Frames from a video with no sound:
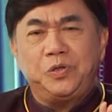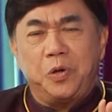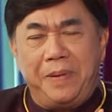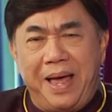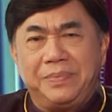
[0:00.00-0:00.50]
สุ
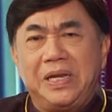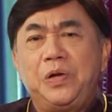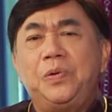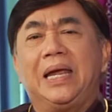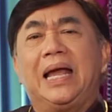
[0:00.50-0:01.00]
ขภาพดี
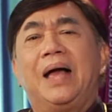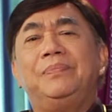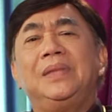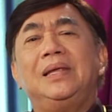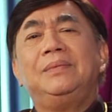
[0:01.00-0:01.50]
ด้วยค่ะ
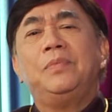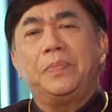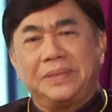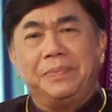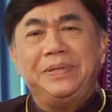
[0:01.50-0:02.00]
พบ
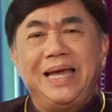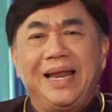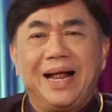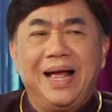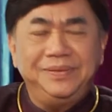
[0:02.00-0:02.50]
อาจารย์พิเชษ
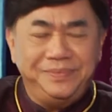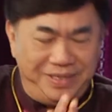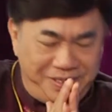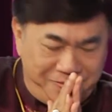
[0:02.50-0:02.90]
นะคะส